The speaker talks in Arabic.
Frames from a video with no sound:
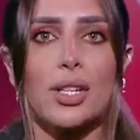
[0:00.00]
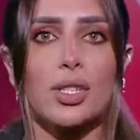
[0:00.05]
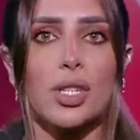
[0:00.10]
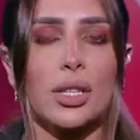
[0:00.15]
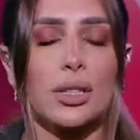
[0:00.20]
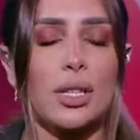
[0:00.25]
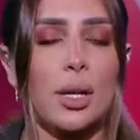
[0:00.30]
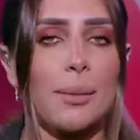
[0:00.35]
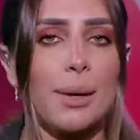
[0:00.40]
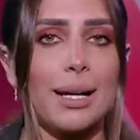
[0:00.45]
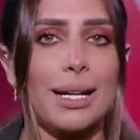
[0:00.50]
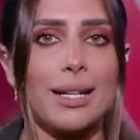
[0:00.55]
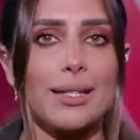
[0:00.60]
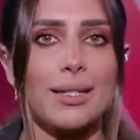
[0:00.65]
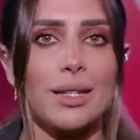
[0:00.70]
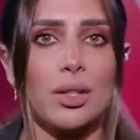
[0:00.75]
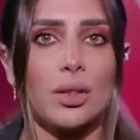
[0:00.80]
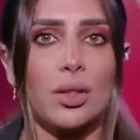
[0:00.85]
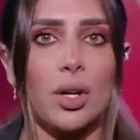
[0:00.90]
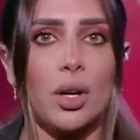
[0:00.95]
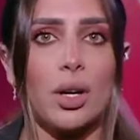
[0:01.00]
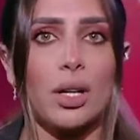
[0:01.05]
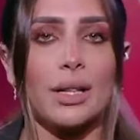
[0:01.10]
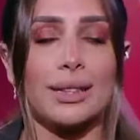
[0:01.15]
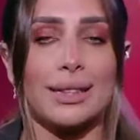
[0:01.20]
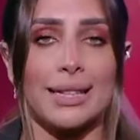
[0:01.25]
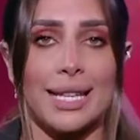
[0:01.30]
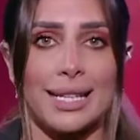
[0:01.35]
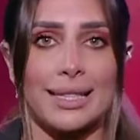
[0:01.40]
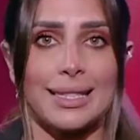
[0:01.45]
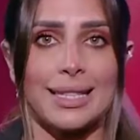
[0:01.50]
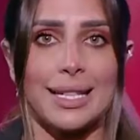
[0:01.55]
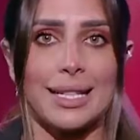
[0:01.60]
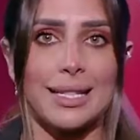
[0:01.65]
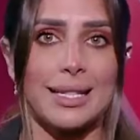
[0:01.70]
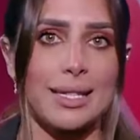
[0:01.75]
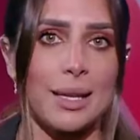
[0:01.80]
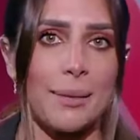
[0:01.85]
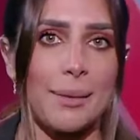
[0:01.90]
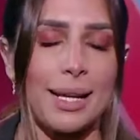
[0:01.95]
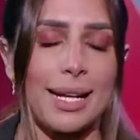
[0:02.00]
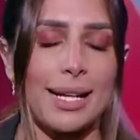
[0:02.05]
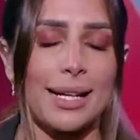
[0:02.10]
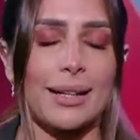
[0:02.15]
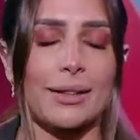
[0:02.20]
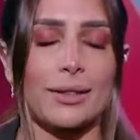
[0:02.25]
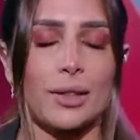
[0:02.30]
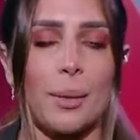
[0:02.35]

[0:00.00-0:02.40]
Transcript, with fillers: اعضاء مجلس اداره نادي الزمالك